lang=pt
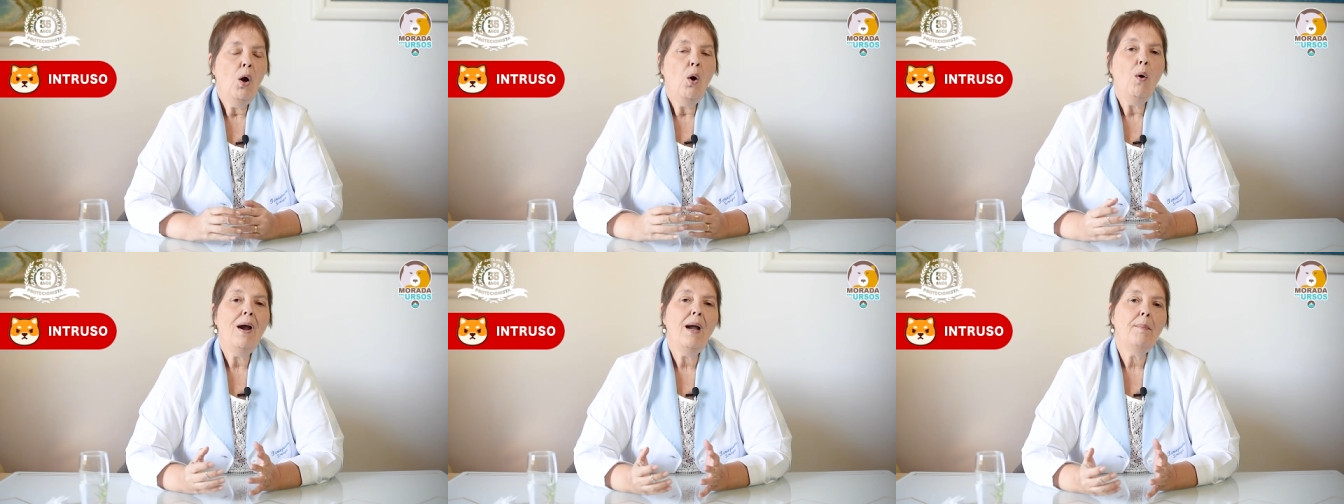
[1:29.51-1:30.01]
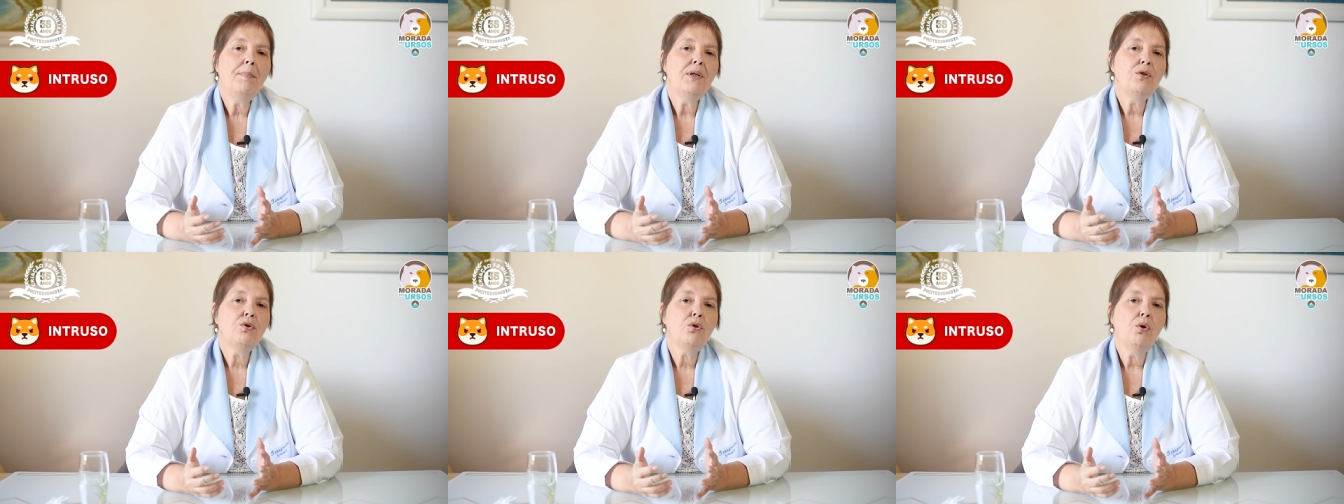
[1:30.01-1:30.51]
Ou é a
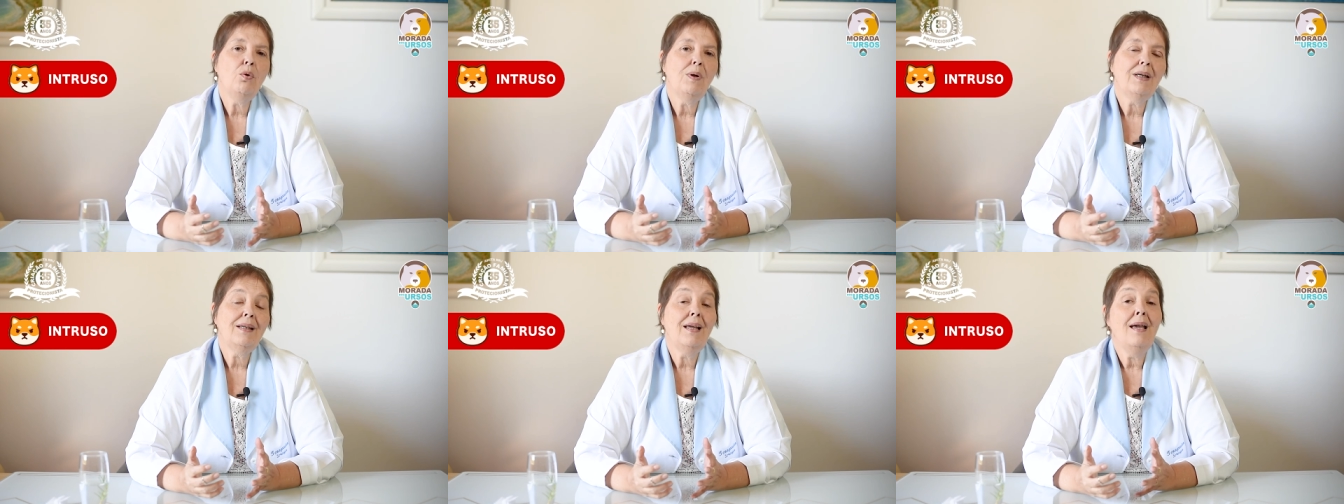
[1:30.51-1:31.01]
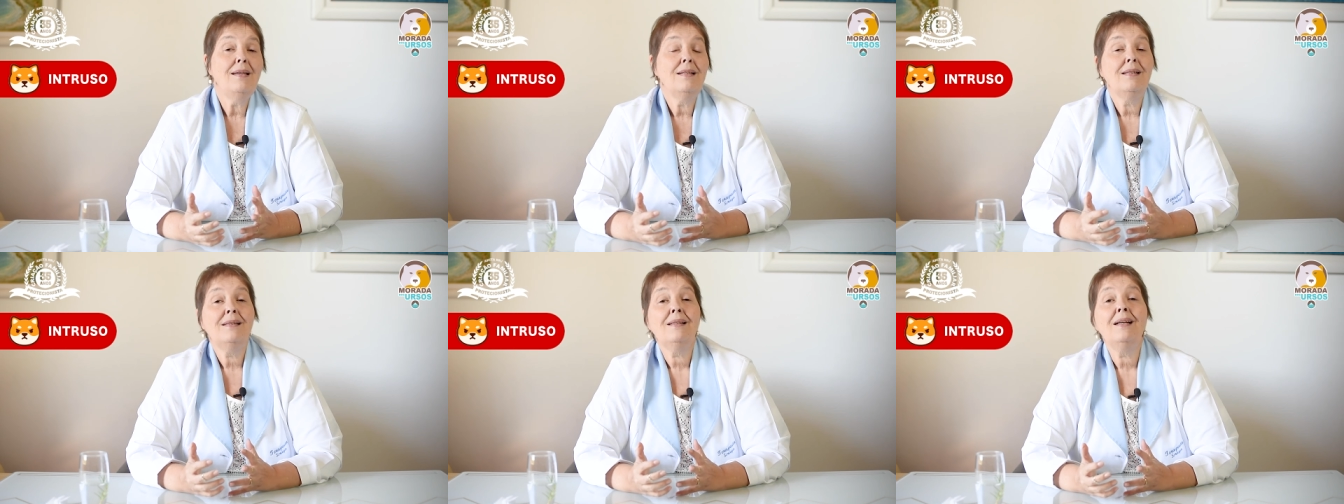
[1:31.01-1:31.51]
pessoa que é
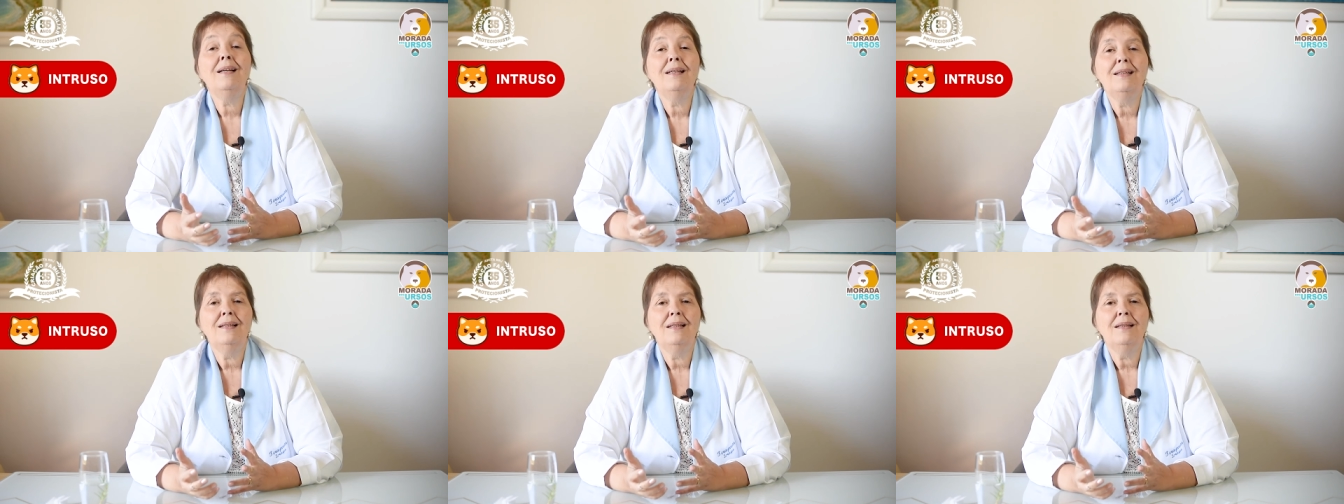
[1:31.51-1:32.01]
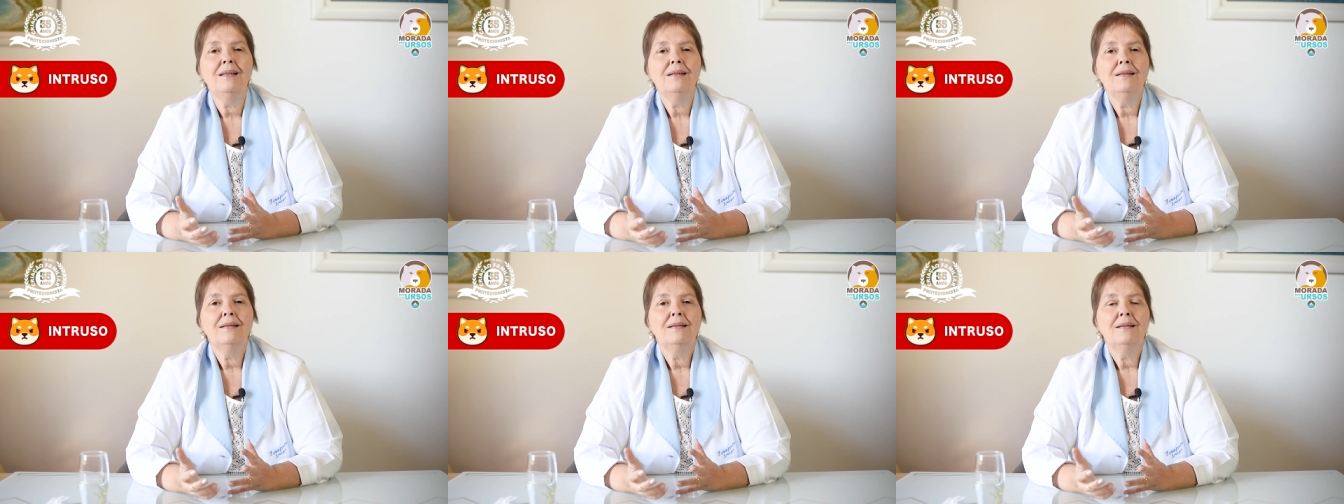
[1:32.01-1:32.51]
estranha
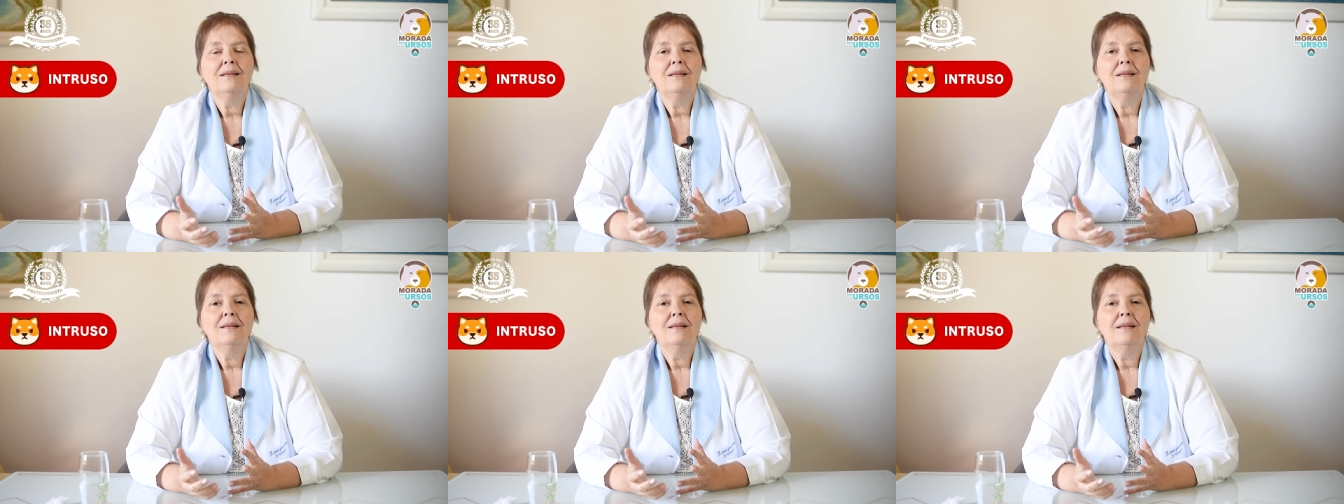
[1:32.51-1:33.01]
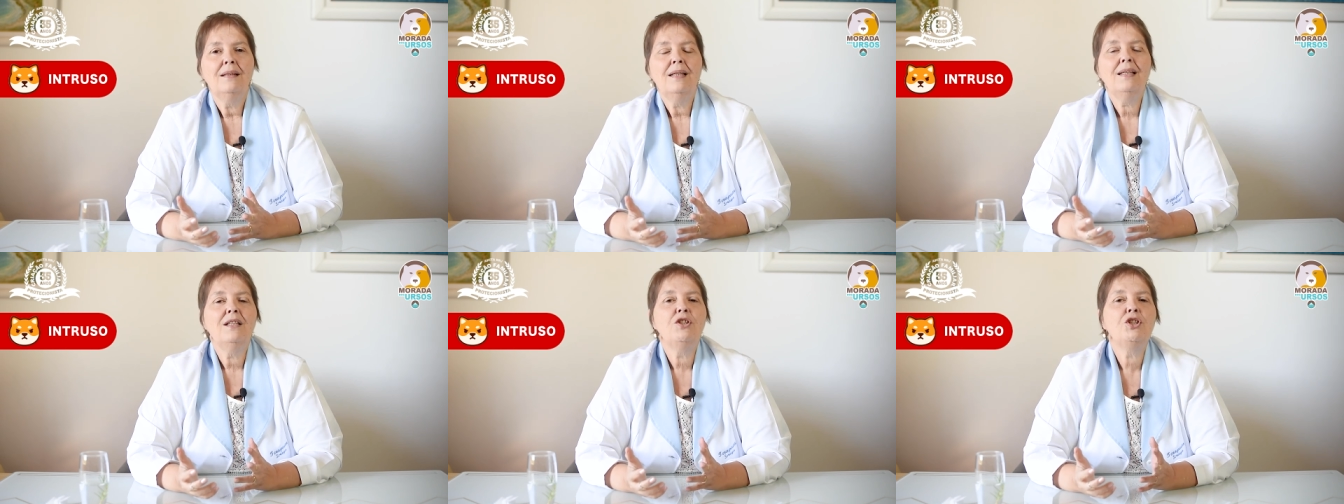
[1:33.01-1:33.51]

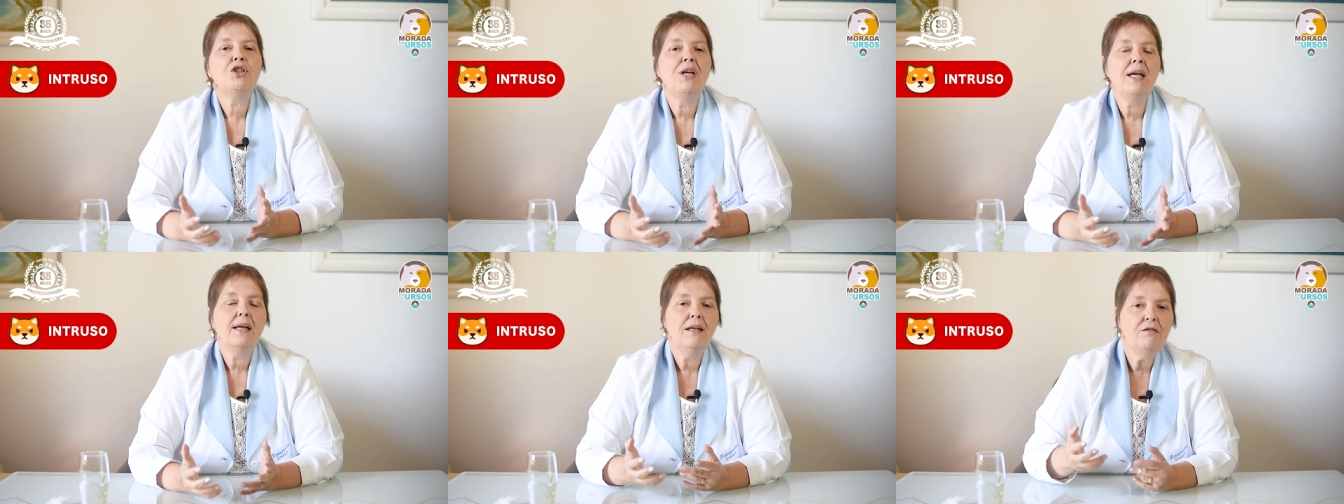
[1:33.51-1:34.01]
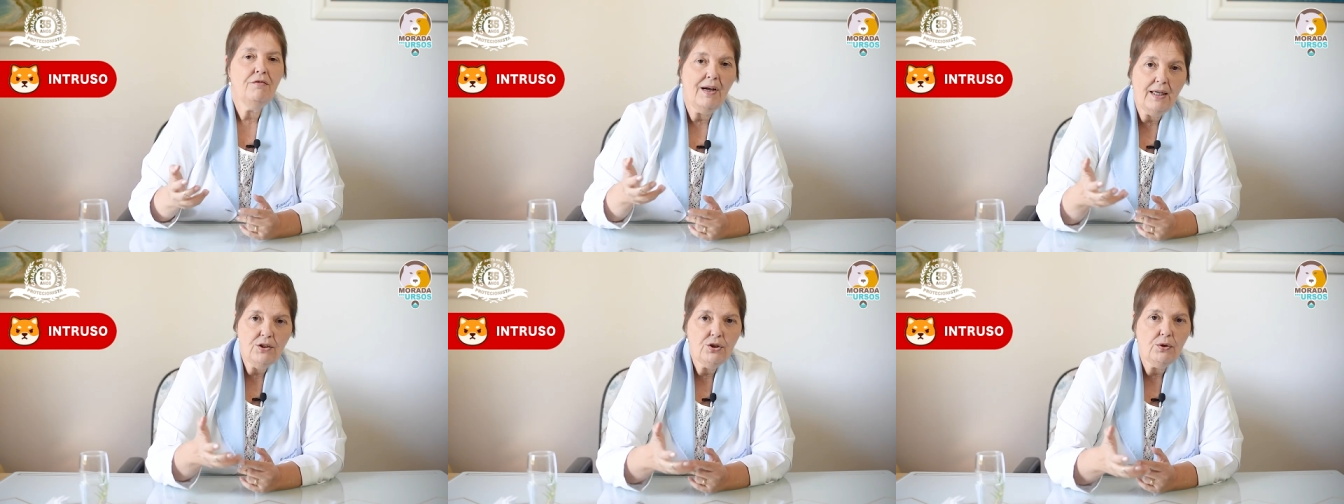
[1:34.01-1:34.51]
e que chega e
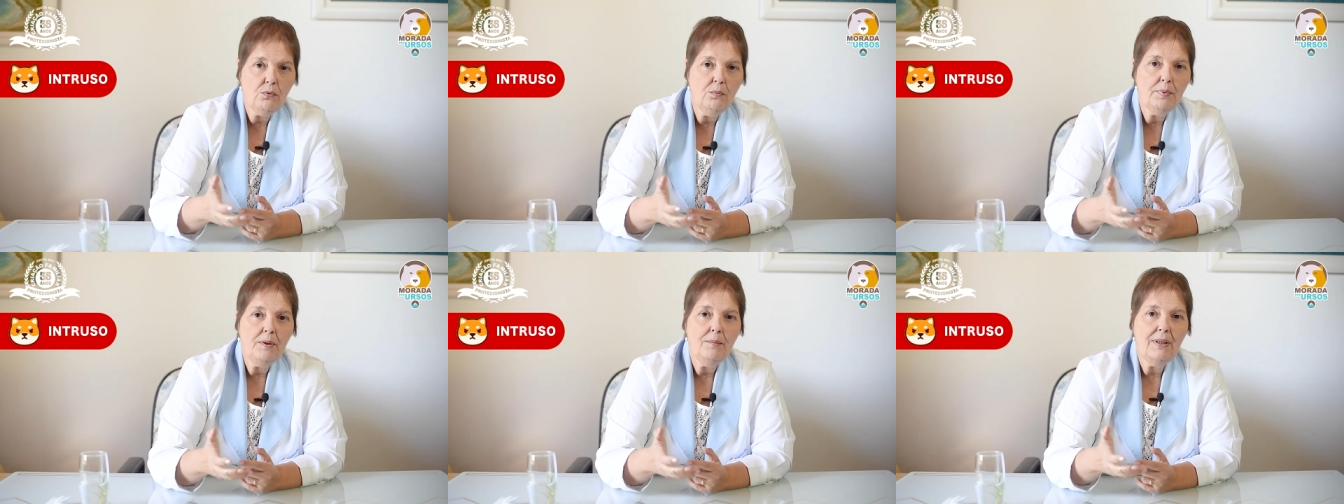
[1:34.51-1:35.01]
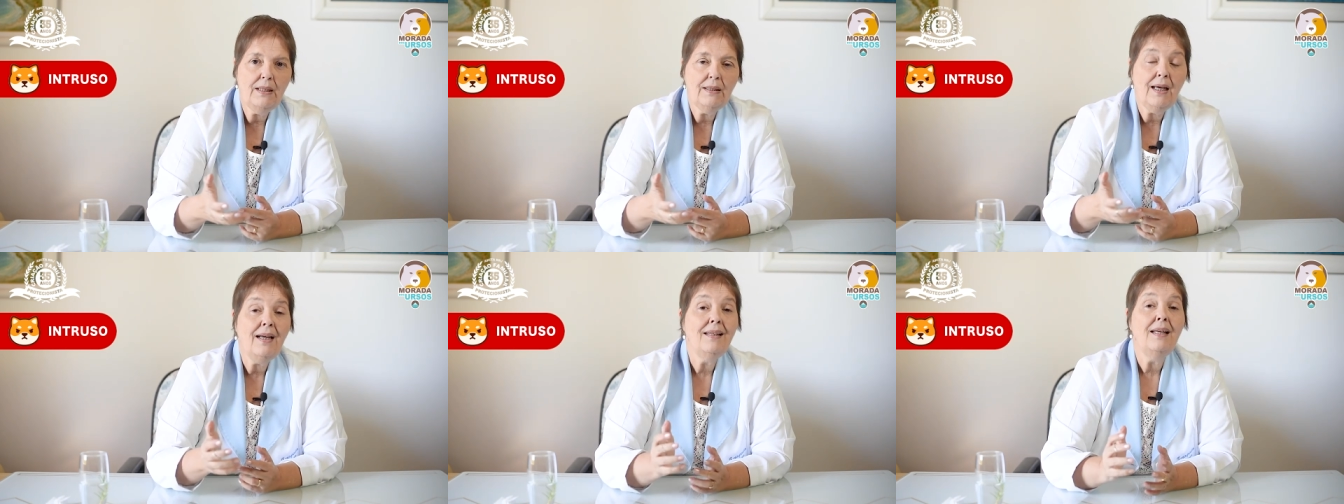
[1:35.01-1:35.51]
vai te
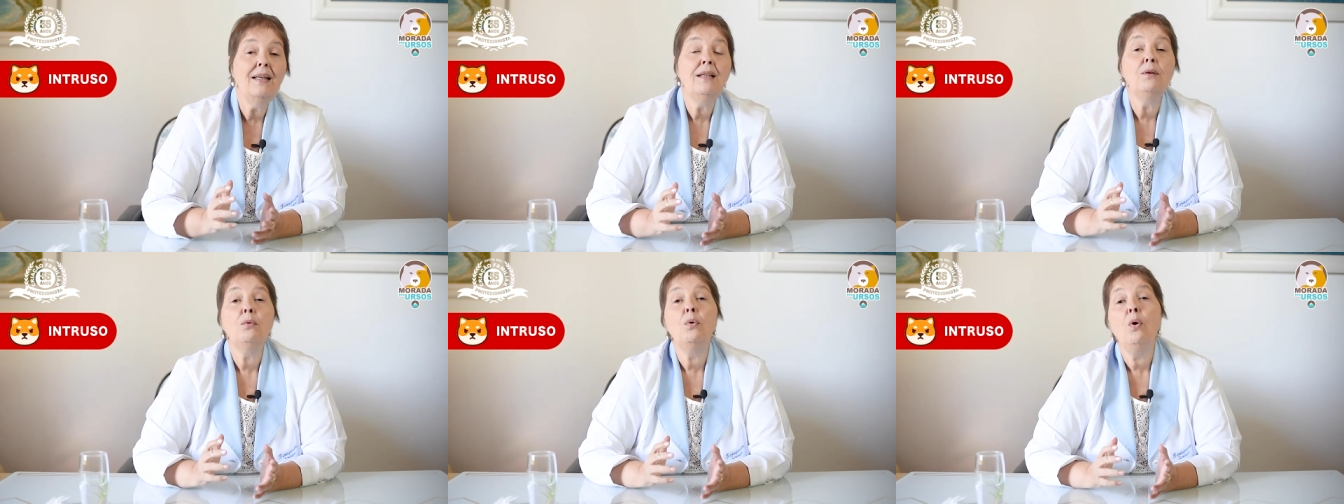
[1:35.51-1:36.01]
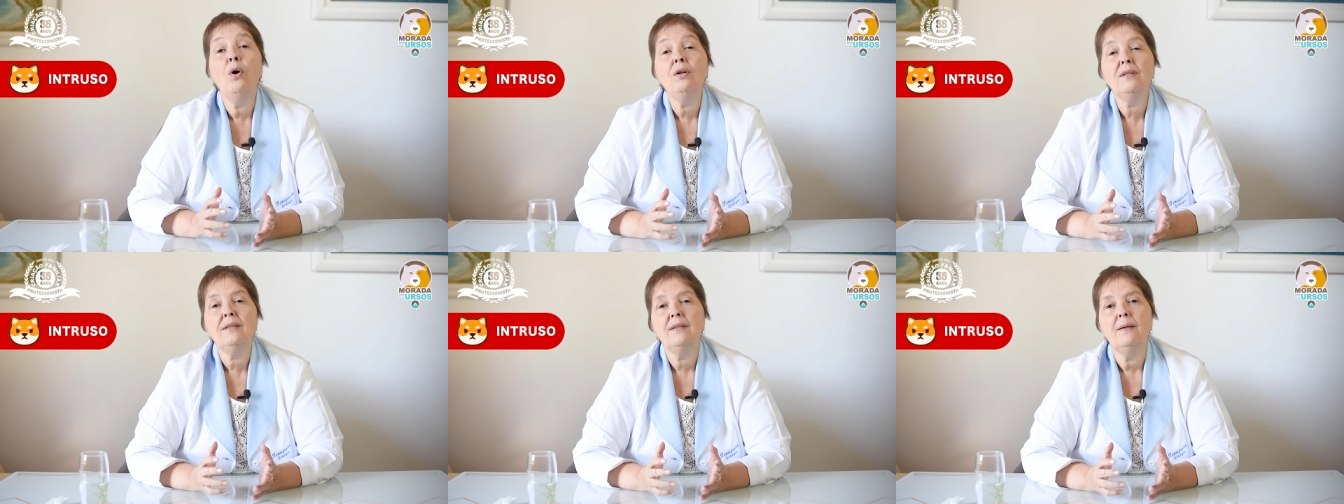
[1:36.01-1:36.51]
cumprimentar e ele não
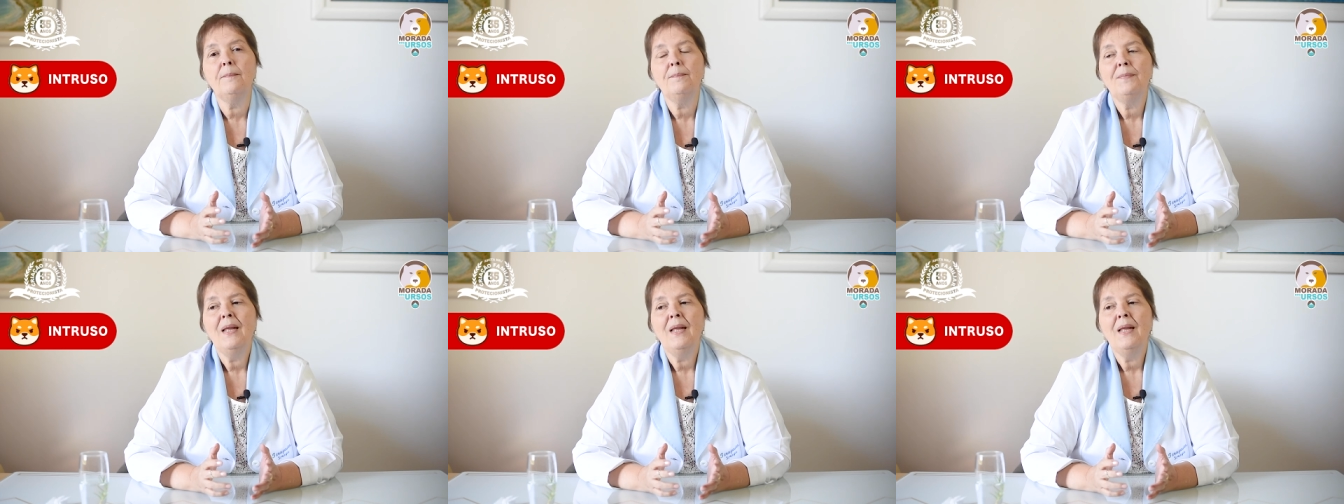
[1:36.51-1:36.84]
gosta?